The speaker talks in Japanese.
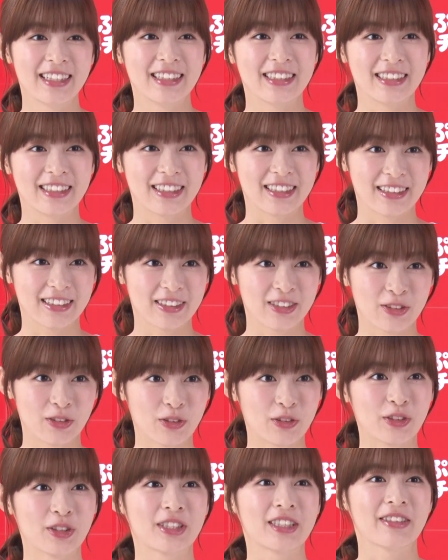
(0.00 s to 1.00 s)
に直
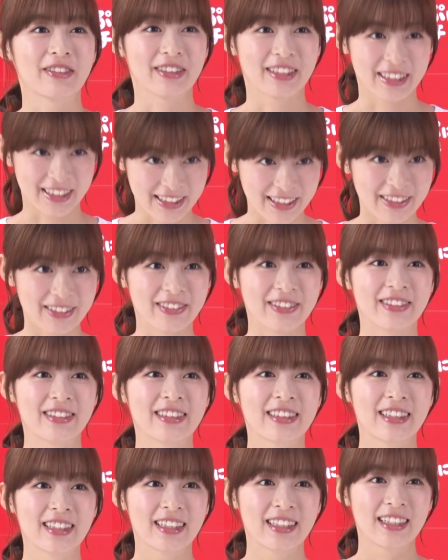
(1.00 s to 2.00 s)
行しちゃうんですけど、
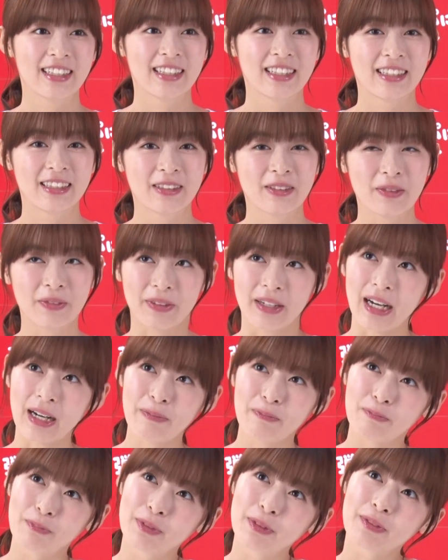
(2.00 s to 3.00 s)
やっぱ
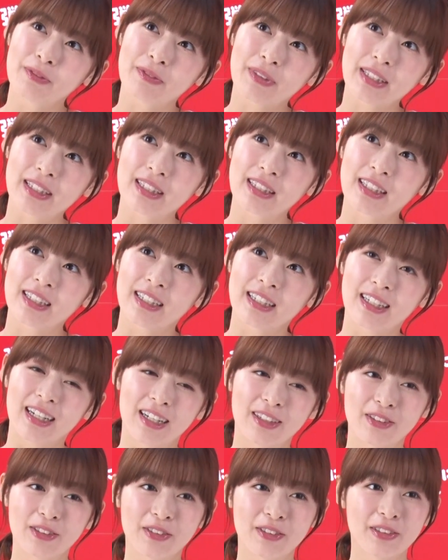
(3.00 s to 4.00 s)
はっぷん待った
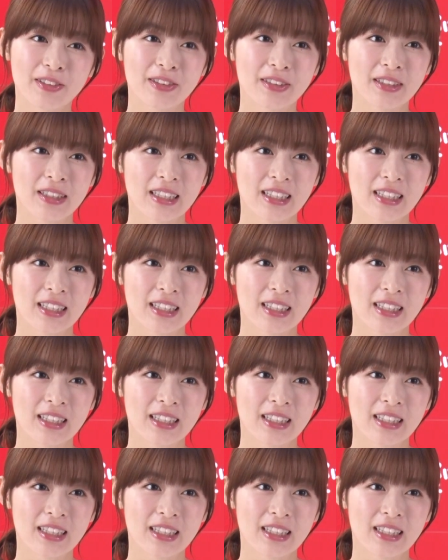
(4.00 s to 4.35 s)
あの